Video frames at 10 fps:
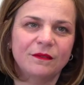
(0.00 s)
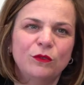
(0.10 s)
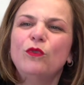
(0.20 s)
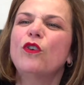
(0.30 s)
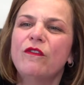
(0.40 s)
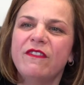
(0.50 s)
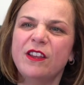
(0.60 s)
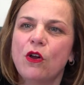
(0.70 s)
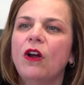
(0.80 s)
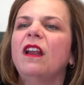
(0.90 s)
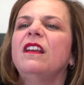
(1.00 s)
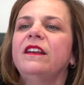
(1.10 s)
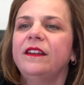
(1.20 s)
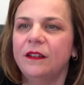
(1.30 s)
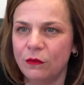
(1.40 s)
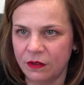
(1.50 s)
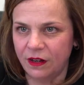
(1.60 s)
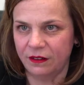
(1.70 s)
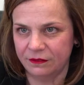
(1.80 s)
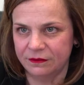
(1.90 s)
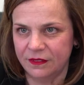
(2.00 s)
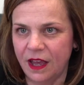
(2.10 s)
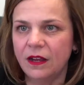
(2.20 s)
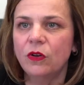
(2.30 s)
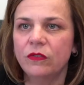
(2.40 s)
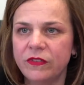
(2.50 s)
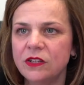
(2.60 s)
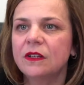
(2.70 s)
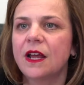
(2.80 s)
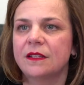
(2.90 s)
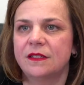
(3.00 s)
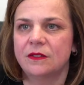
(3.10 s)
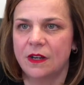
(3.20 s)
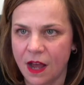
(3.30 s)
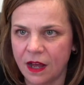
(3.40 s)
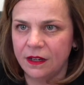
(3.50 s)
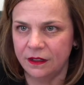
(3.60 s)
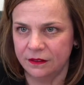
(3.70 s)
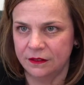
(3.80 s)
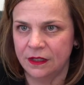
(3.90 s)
un convegno ligure, è un convegno nazionale.